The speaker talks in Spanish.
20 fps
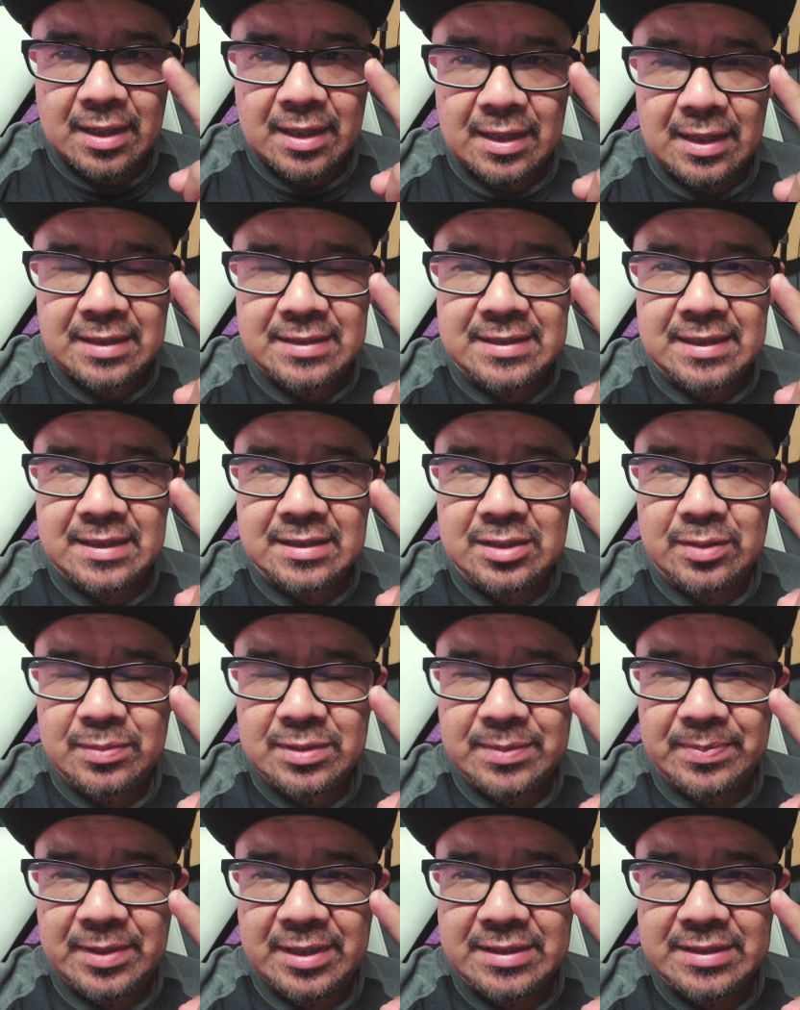Gracias,
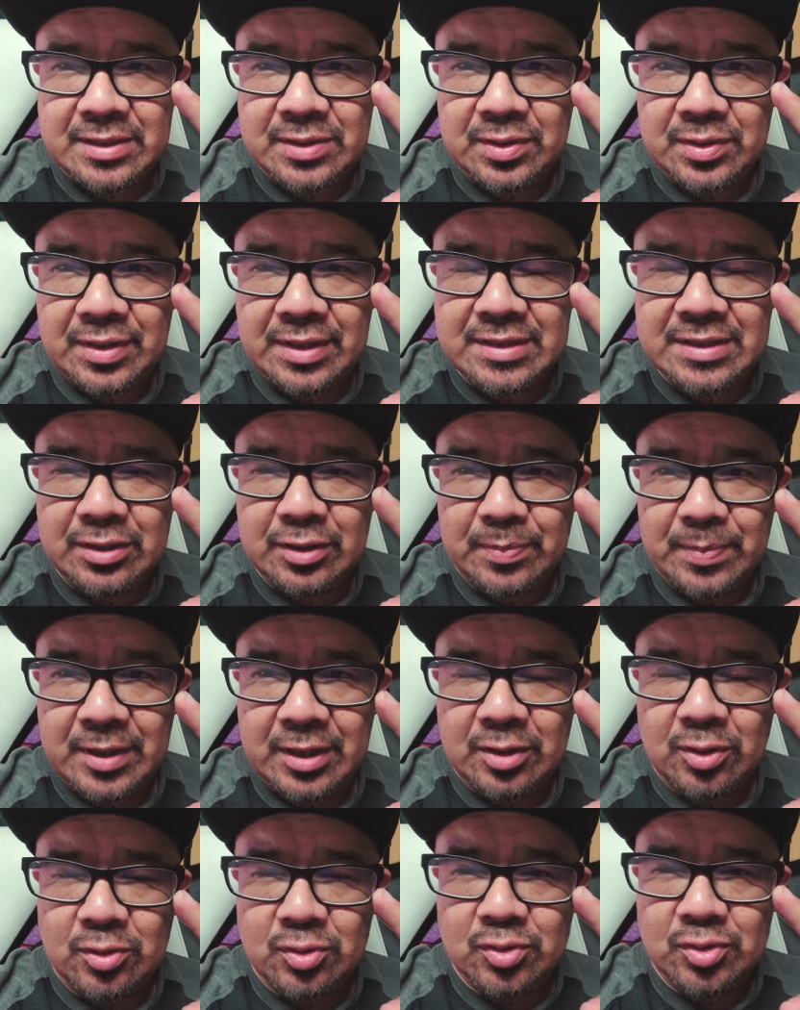como siempre les digo, éxito
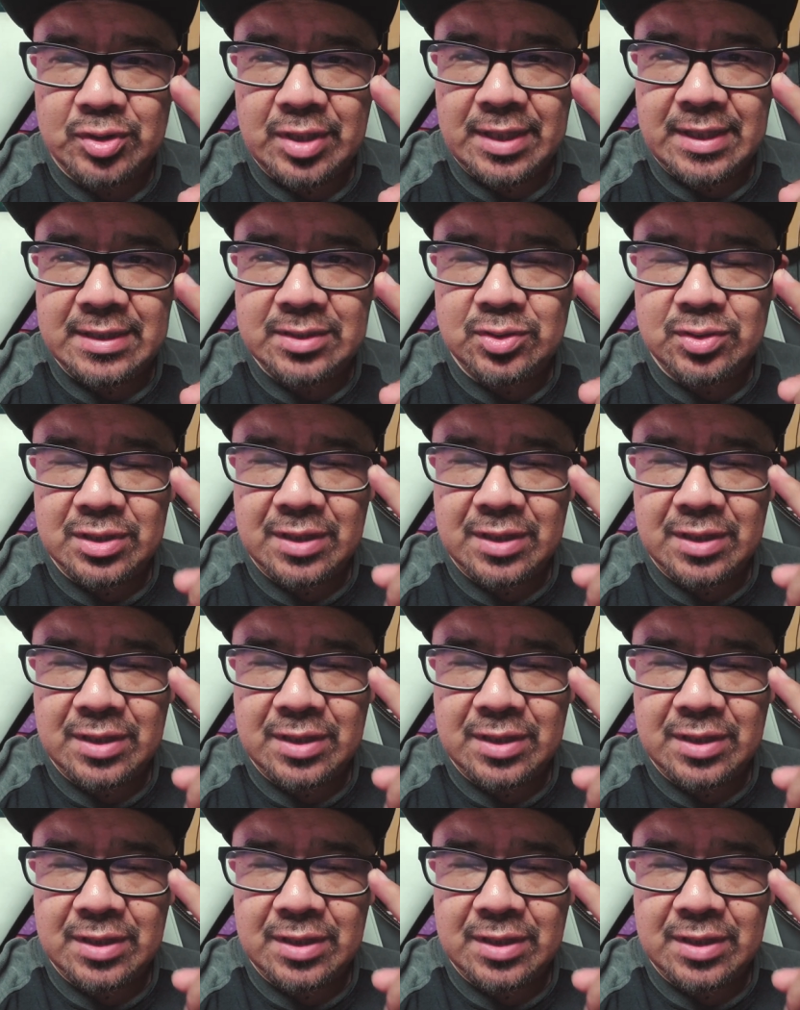para todos ustedes.